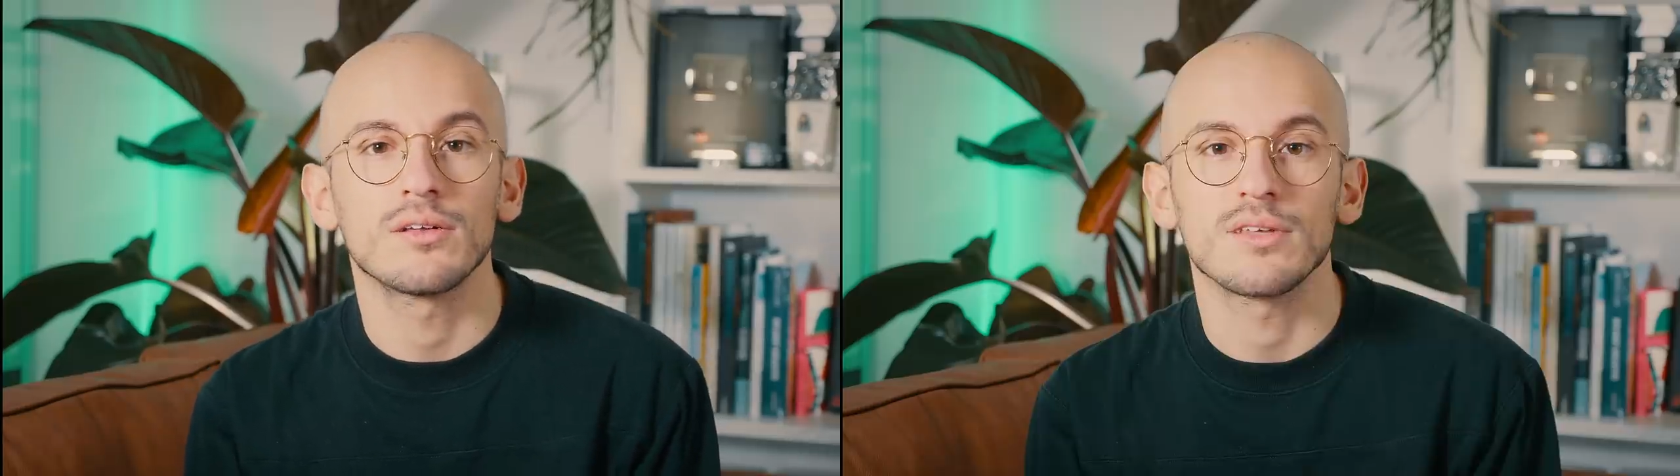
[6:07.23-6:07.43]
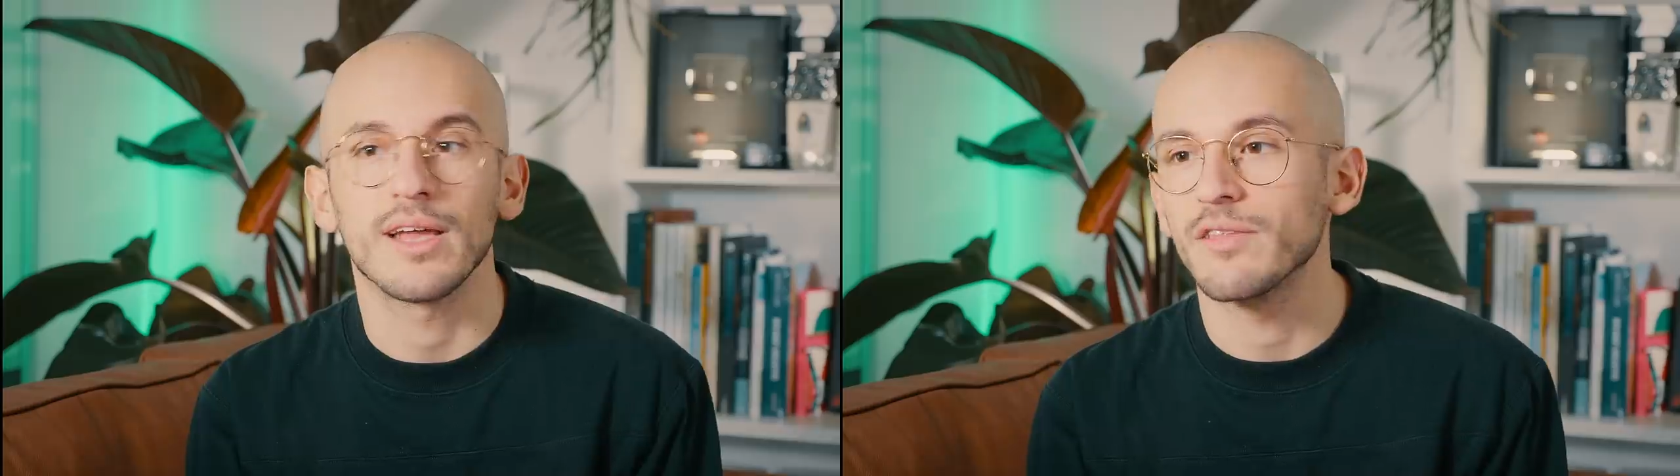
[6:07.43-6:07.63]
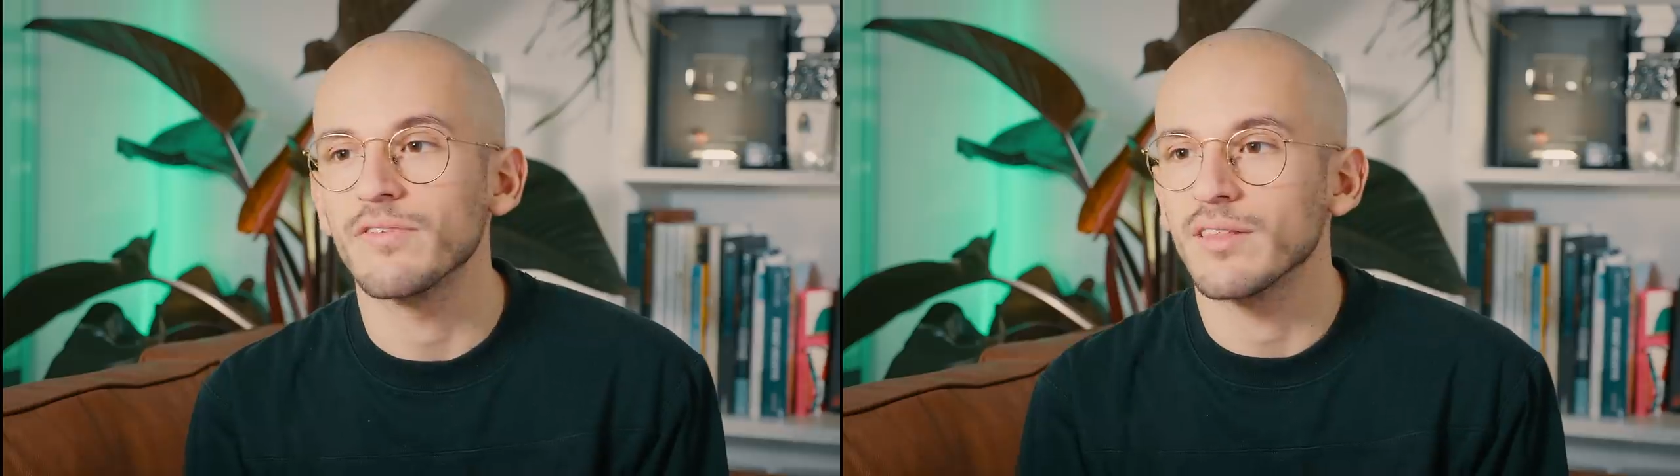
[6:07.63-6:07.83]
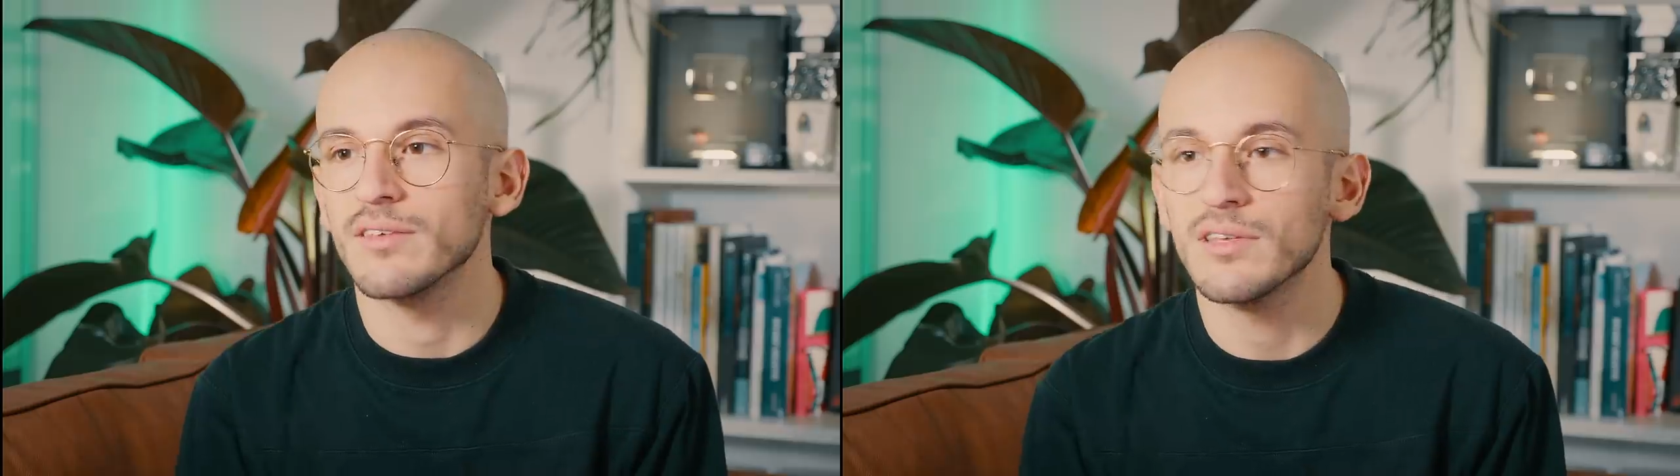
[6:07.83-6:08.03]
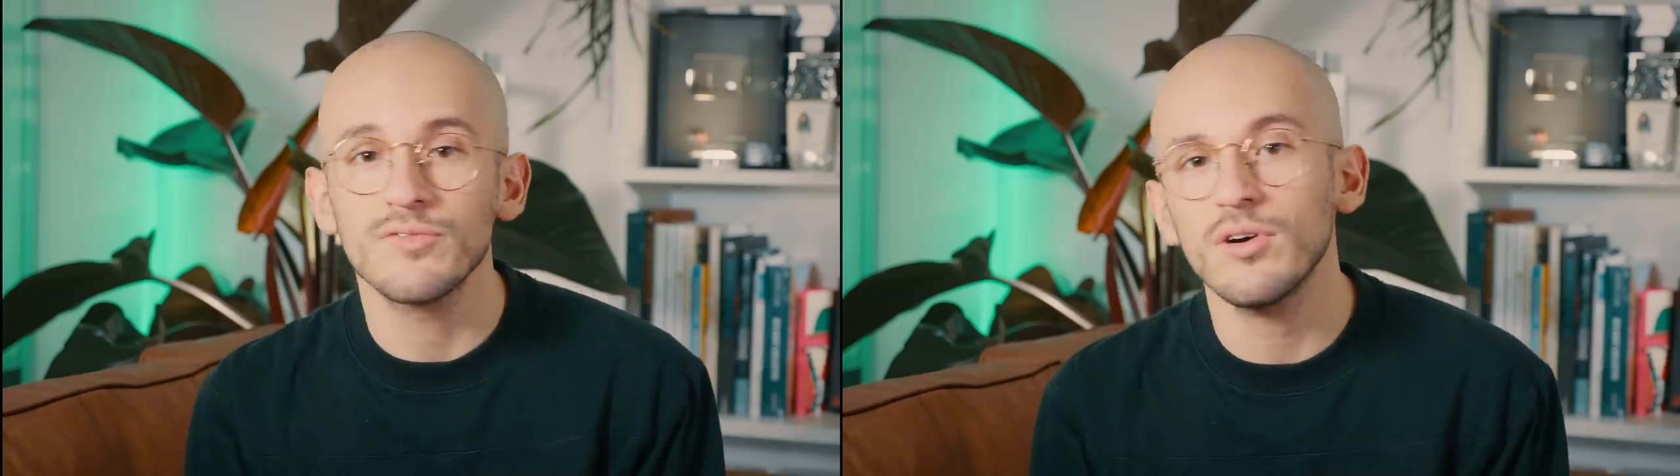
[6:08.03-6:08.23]
Ça sert à rien de faire
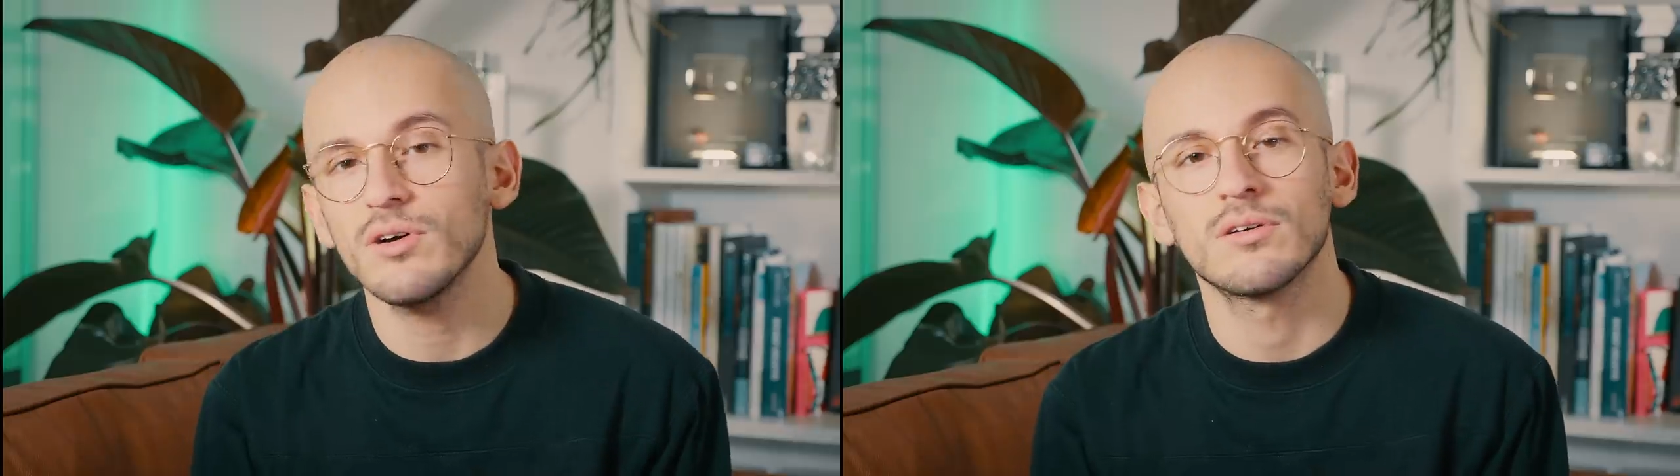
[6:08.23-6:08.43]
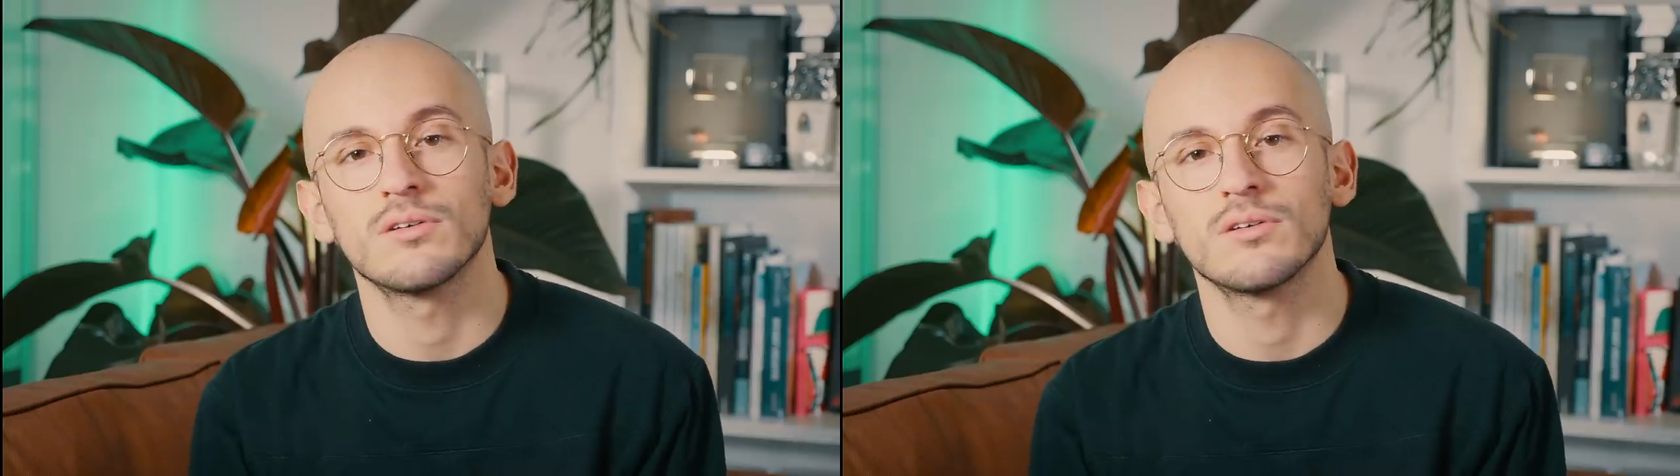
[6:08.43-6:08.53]
des efforts.